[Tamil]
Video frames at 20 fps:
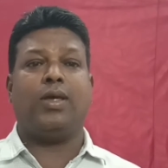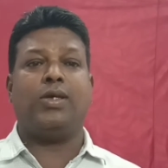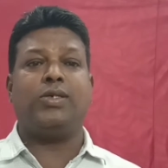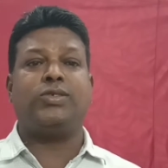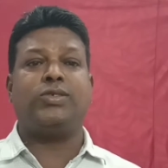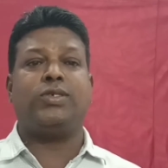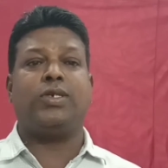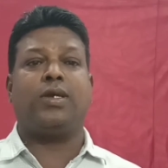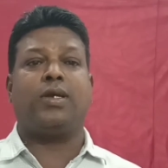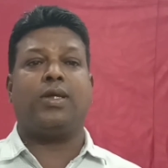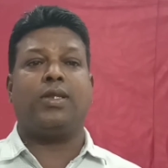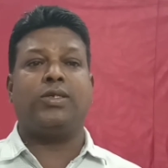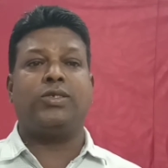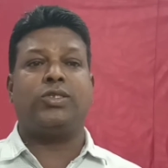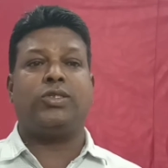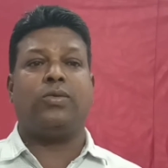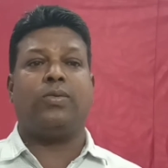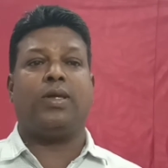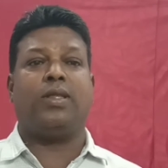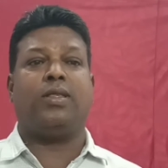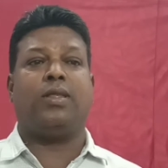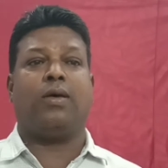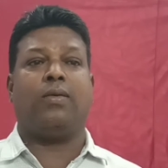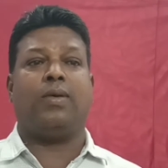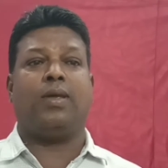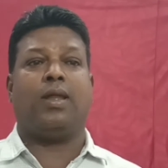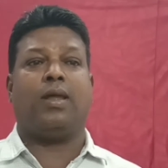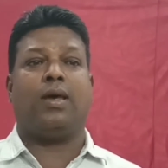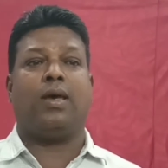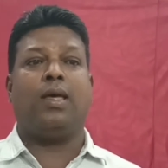இயேசு கிறிஸ்துவை
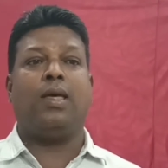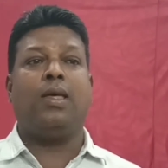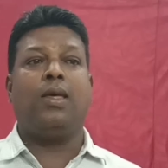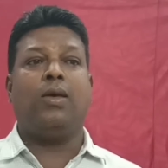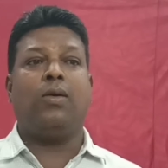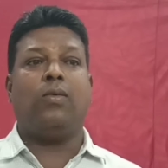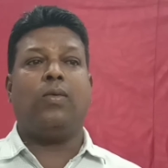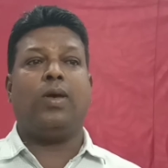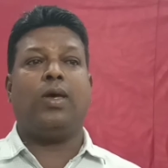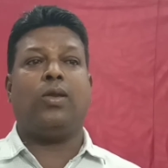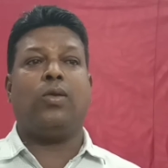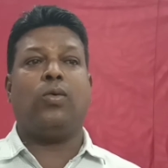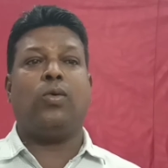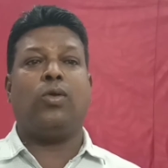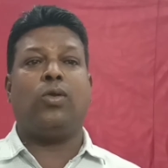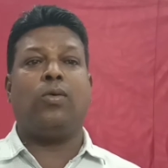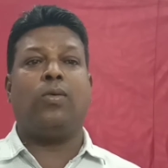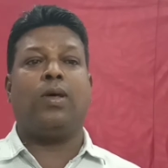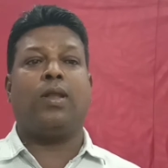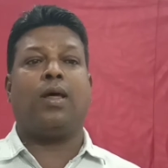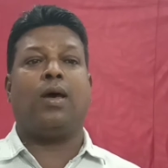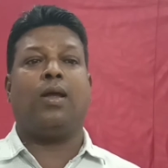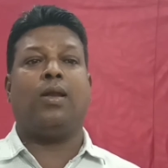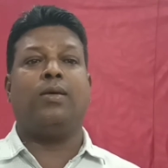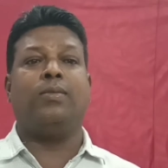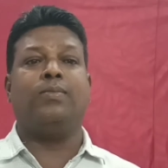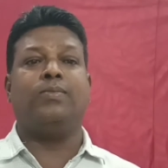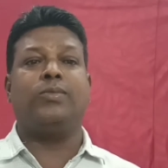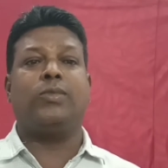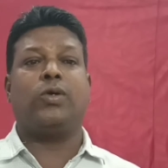தவிர வேறு
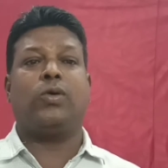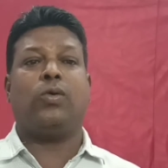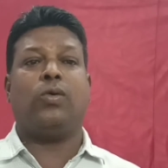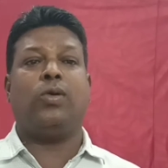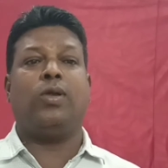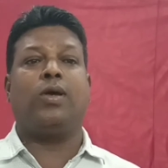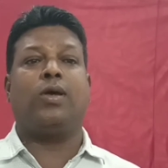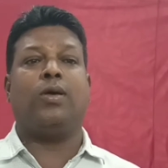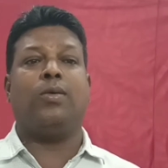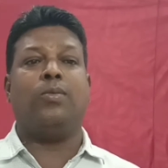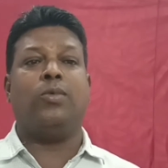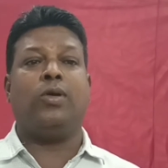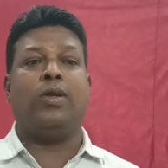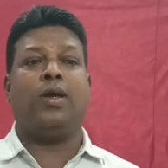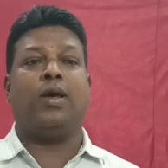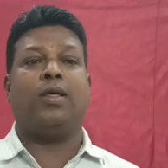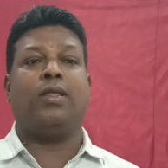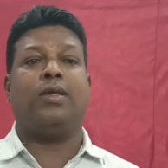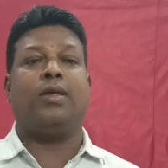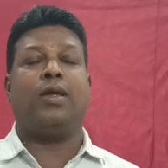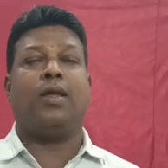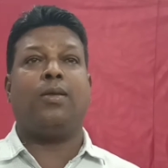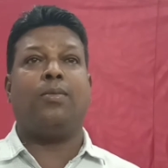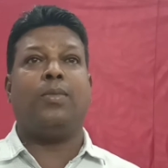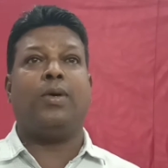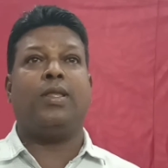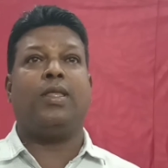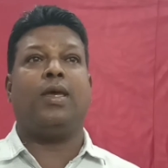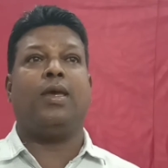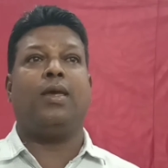ஒருவராலும் கொடுக்க முடியாது
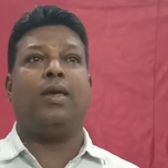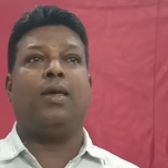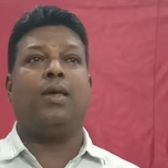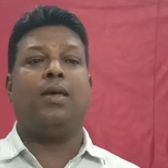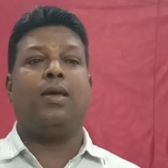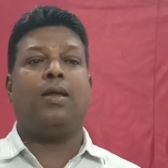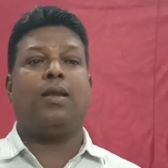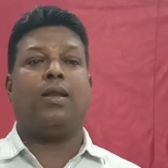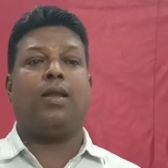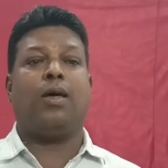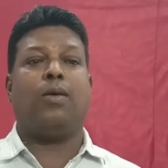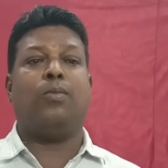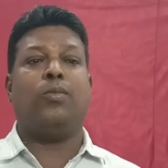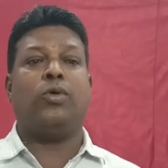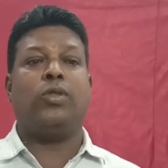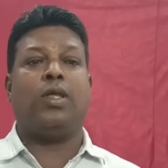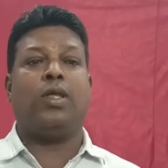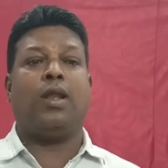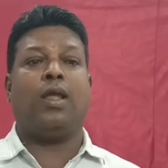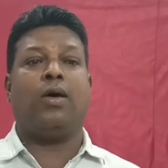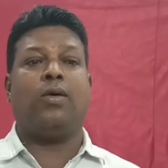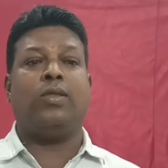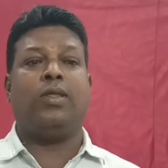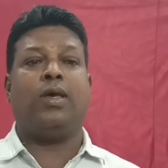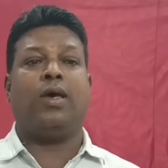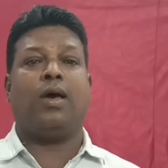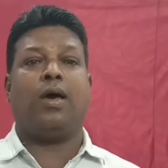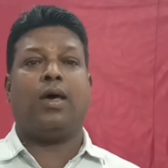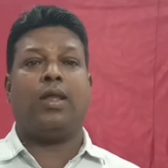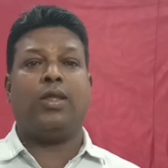என்பதை நாம்
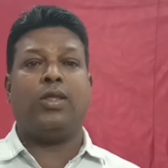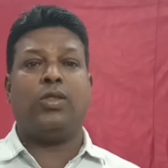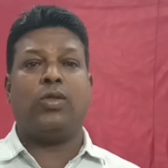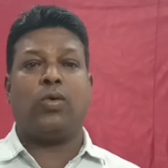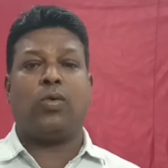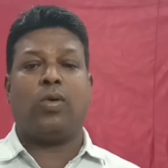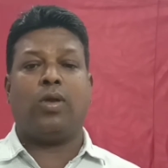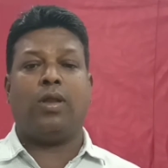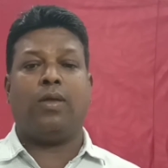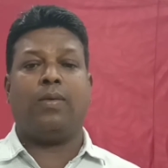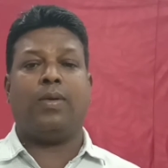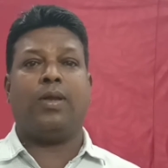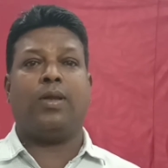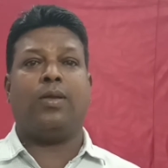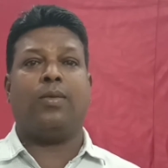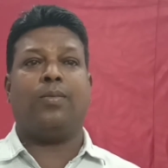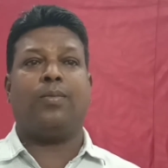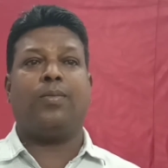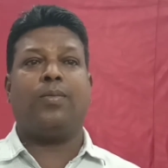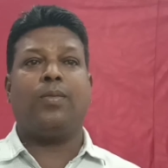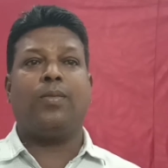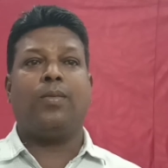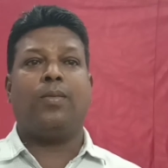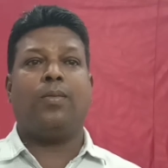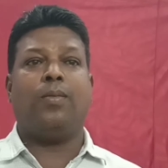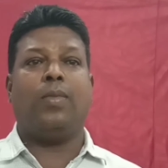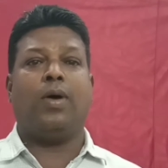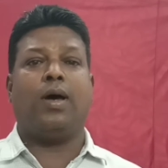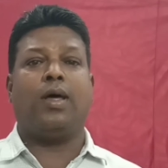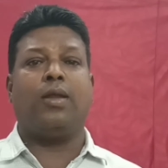முதலாவது அறிந்து கொள்ள வேண்டும்
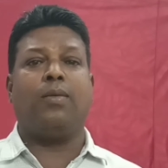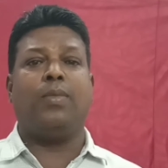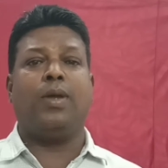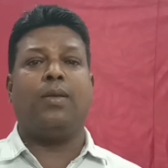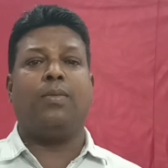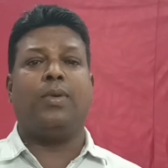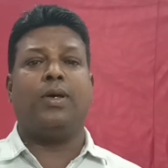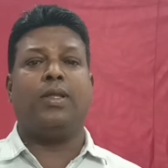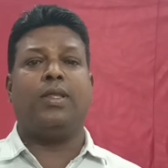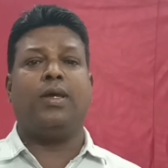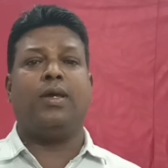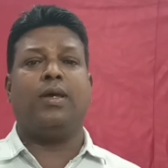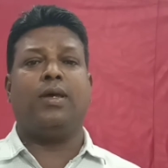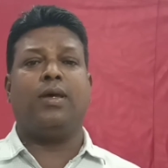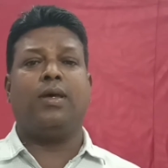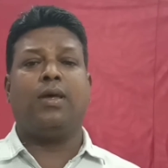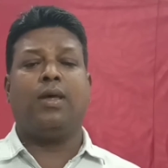பாரம் என்பது